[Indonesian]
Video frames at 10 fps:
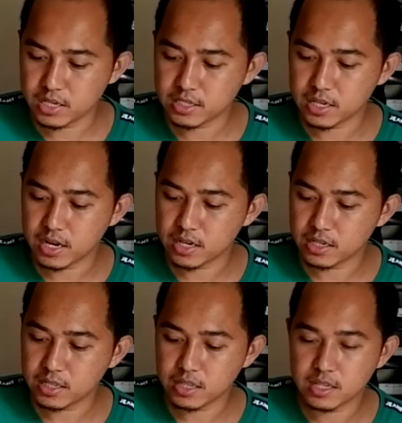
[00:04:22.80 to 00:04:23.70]
sekarang
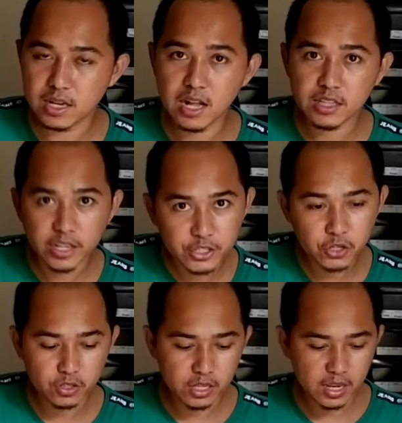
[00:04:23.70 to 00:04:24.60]
kita tinggal
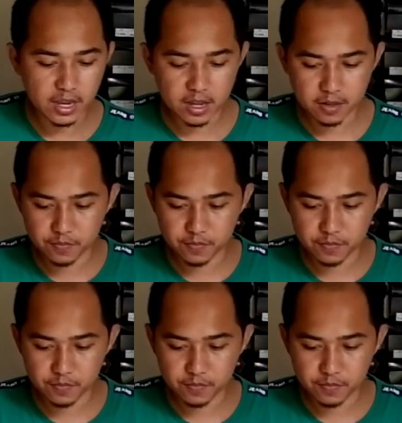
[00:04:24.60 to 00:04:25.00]
teksturnya ya